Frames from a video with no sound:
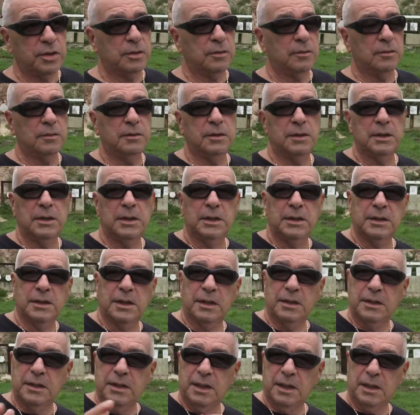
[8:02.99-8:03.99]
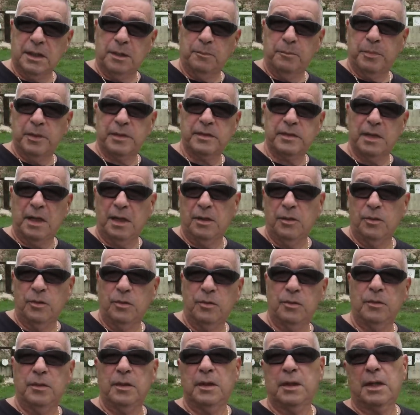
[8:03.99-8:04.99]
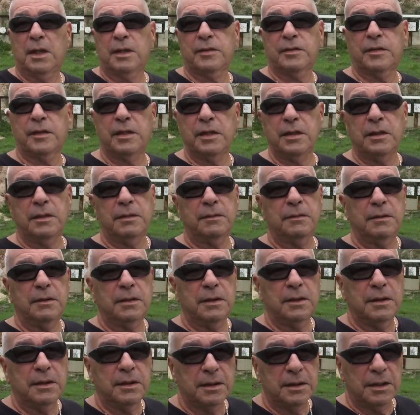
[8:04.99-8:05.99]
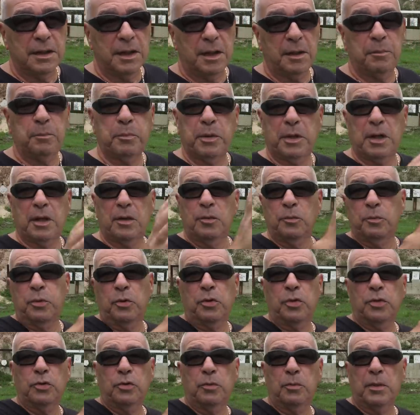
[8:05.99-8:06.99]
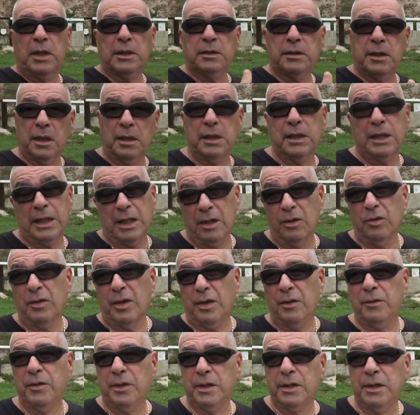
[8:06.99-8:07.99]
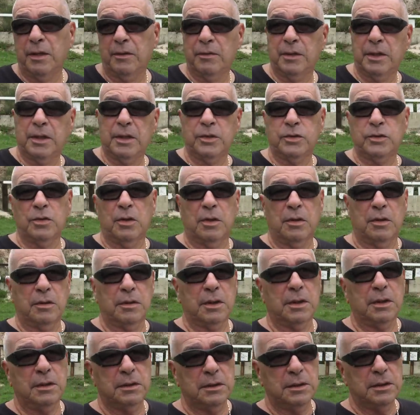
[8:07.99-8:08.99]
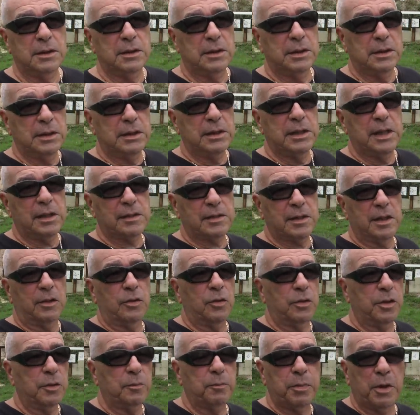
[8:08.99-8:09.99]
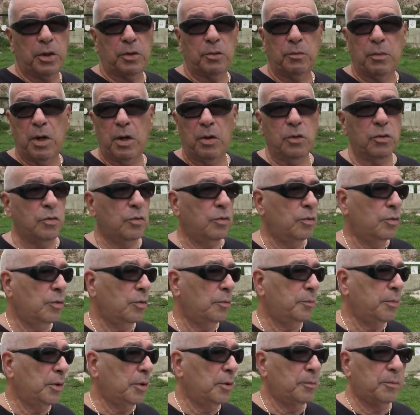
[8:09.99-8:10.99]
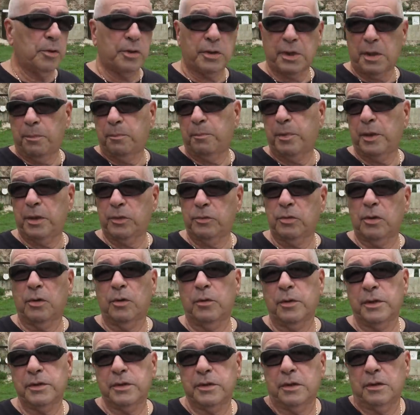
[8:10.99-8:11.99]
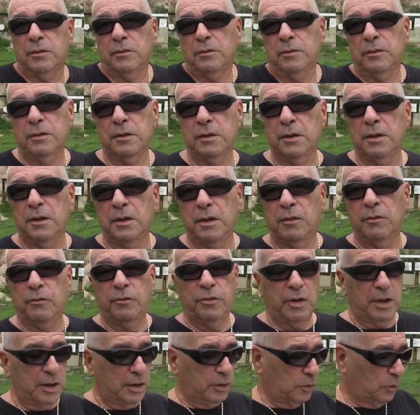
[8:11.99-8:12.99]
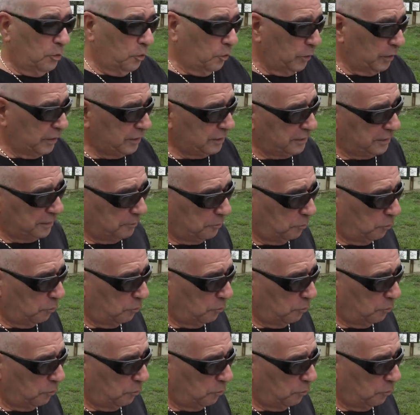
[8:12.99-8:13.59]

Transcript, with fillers: ¿no? Tendría que empezarlo así, esperar un poquito más tarde, que es lo que debería haber hecho ahora, y hacer los disparos más oscuros, pero por respeto a los vecinos porque no lo hice.